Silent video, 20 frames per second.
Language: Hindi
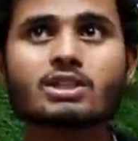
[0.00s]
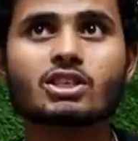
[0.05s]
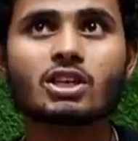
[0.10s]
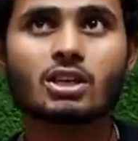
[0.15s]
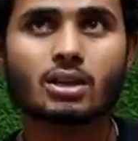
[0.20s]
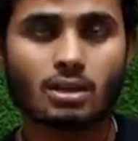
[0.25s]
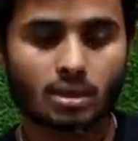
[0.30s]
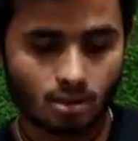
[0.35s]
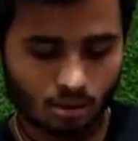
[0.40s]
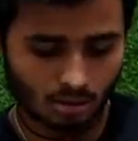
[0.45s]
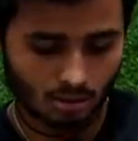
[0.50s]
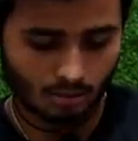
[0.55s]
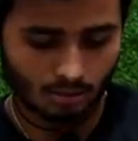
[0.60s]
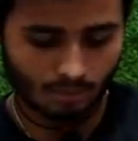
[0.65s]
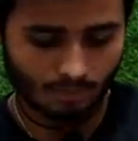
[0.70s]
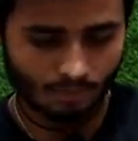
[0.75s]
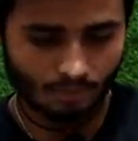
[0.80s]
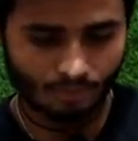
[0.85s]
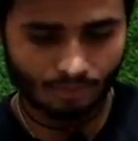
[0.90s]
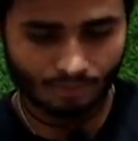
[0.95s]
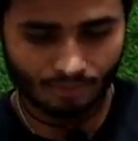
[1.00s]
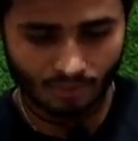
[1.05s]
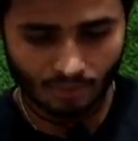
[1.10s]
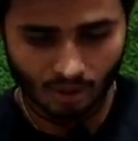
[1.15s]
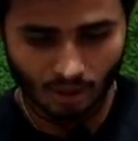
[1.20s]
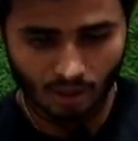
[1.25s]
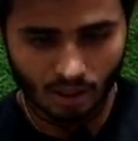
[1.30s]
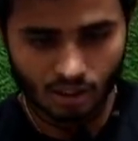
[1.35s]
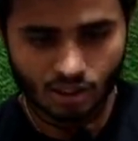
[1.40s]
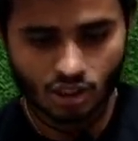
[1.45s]
अच्छा
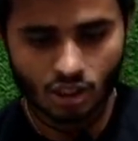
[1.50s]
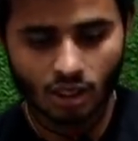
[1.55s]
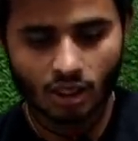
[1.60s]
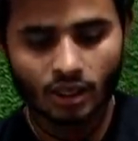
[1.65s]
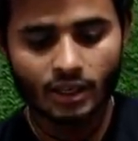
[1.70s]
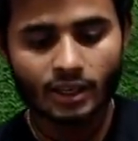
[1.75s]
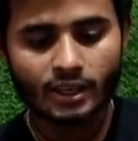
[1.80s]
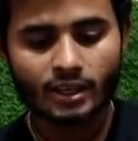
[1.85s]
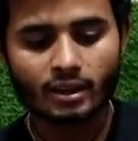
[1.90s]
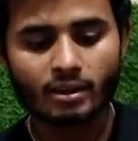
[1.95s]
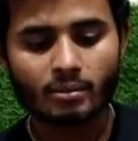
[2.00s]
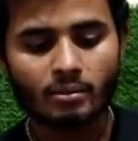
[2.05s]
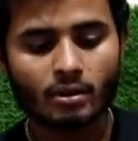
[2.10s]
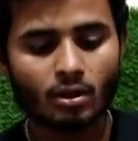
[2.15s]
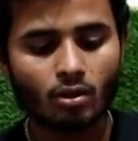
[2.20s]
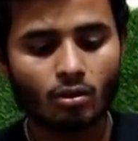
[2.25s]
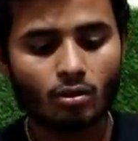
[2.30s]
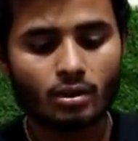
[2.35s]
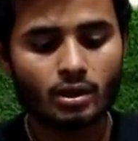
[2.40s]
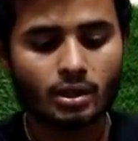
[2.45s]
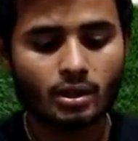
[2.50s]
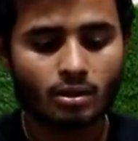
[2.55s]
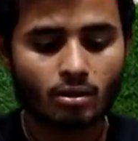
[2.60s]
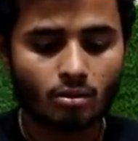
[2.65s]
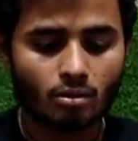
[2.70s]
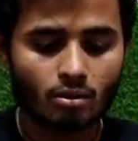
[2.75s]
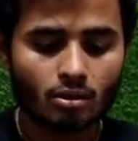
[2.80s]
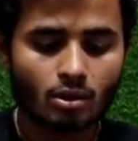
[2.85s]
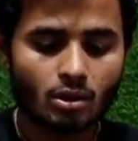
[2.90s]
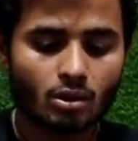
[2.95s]
अच्छा कंटेनर में लोगो ये
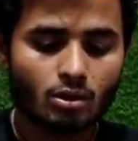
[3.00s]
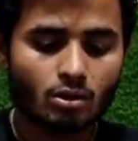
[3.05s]
देखो